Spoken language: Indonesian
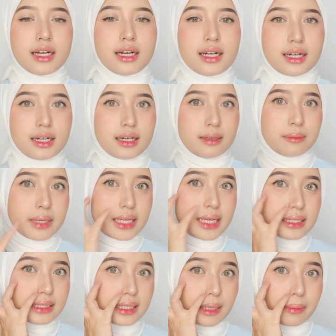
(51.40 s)
uh, bagian
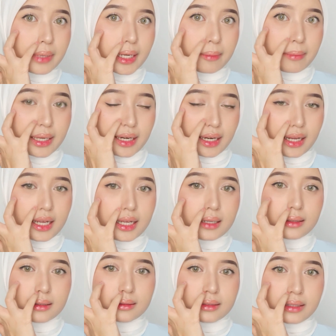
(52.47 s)
sini merah-merah,
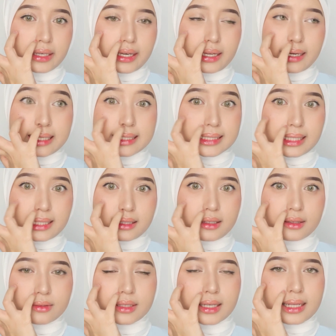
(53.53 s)
kayak lecet
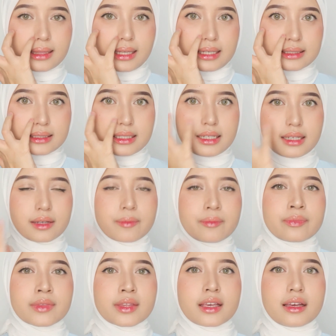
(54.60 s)
gitu iritasi.
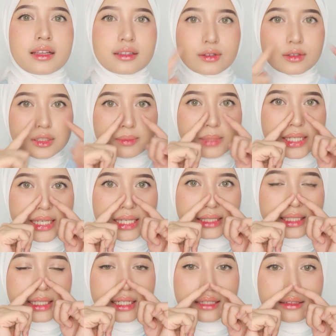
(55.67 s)
Terus bagian
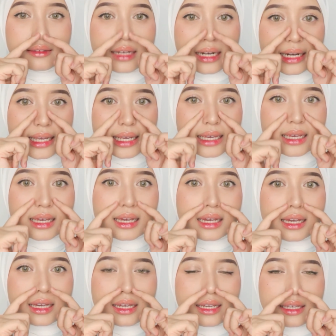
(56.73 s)
sini tuh kering,
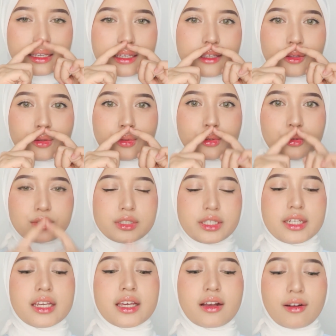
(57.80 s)
gitu
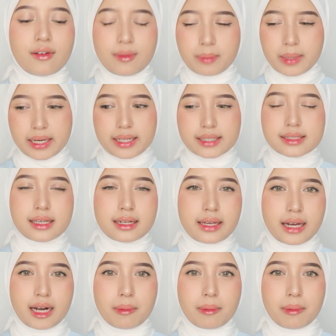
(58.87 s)
jadi kalau pakai skincare